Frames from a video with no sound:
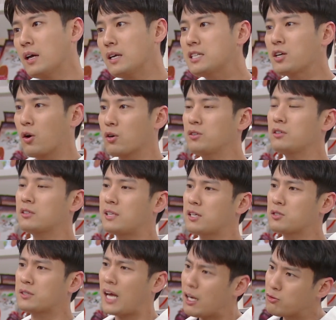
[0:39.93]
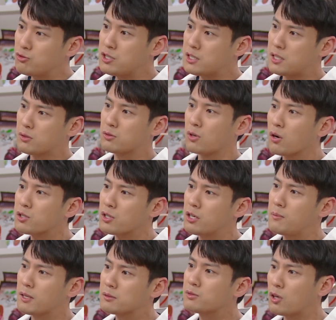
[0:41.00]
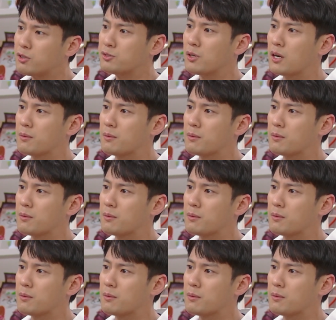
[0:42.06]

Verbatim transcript: 이제 어른들 사정 다 눈치채고 걱정할 만큼 컸어요